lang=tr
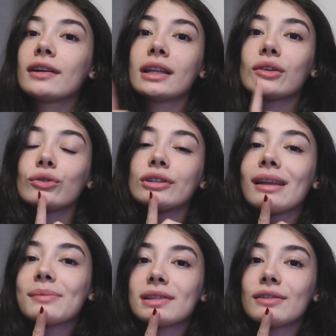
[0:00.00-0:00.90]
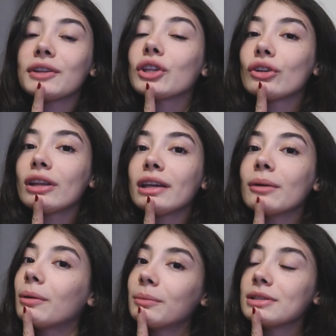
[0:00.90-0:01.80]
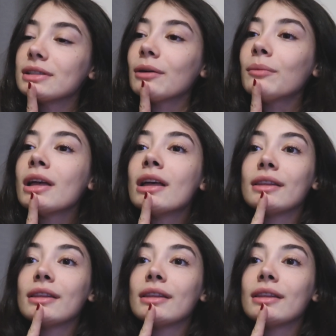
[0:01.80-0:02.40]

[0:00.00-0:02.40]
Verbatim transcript: Fakat onların hepsini videoda yapamayacağım.